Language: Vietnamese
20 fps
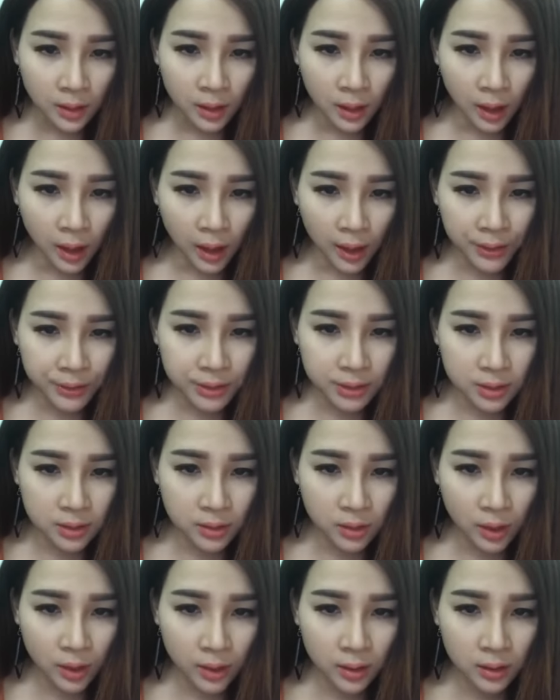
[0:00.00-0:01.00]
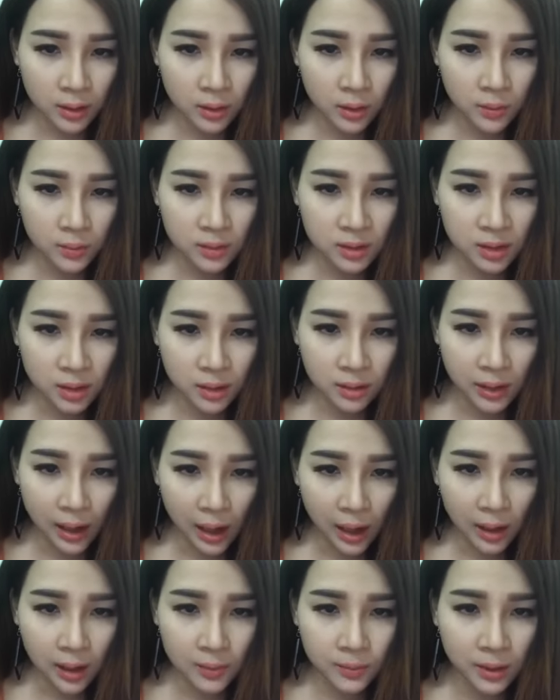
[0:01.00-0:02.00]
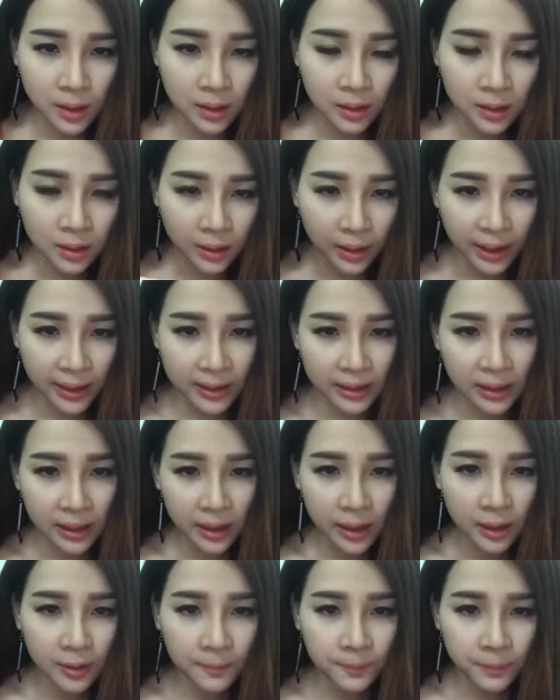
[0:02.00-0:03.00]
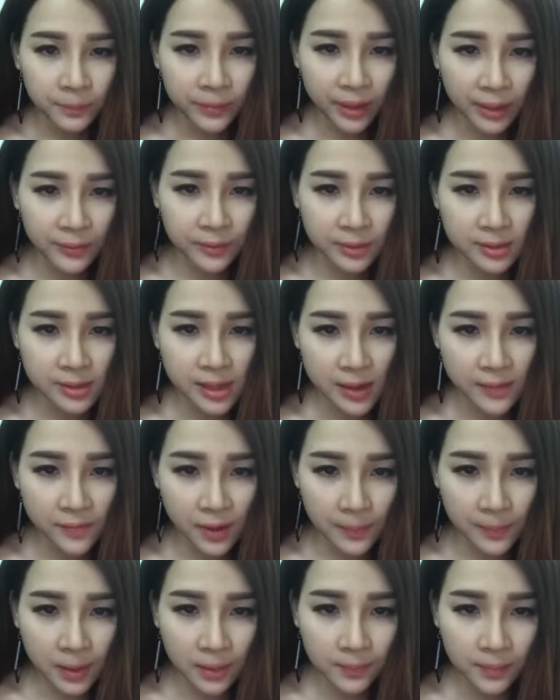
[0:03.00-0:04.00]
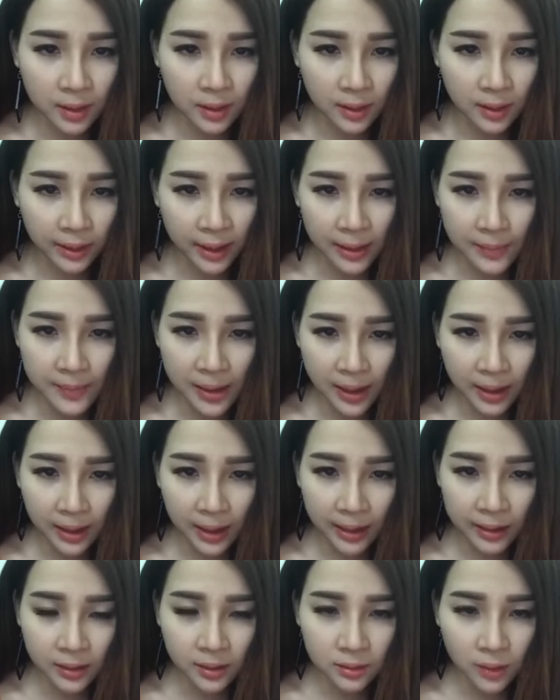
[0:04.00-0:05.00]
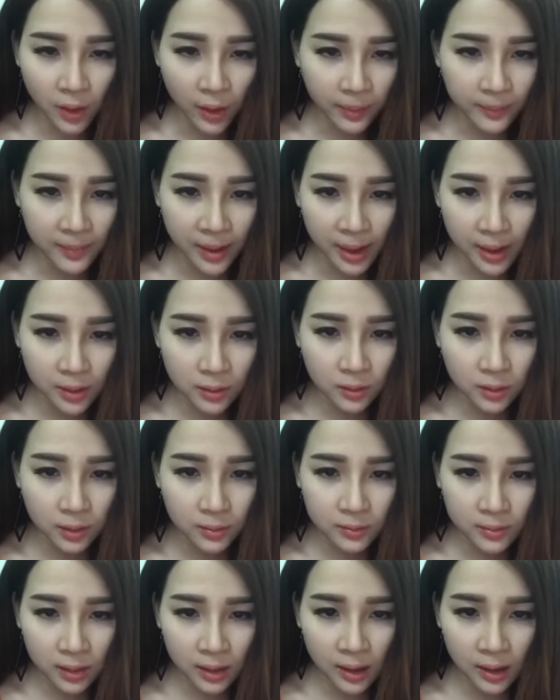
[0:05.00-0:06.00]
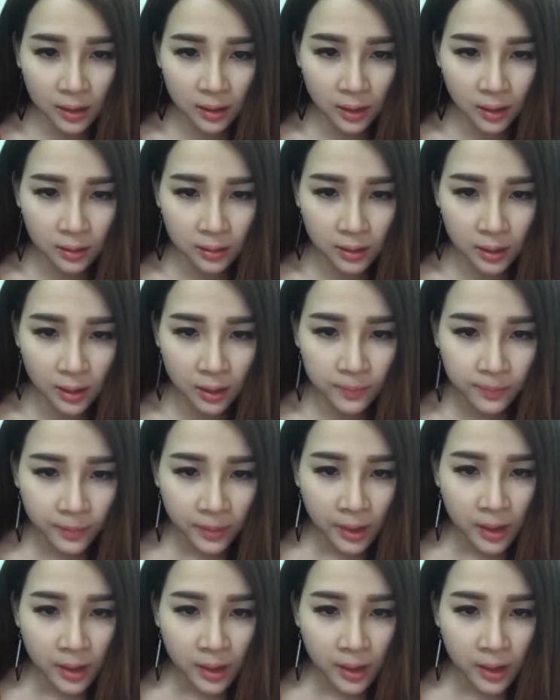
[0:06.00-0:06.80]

À, thì dùng sưng đỏ không cần cự ăn gì hết, tại vì sản phẩm bên mình là các bạn ăn thoải mái luôn, không có cần cự gì hết.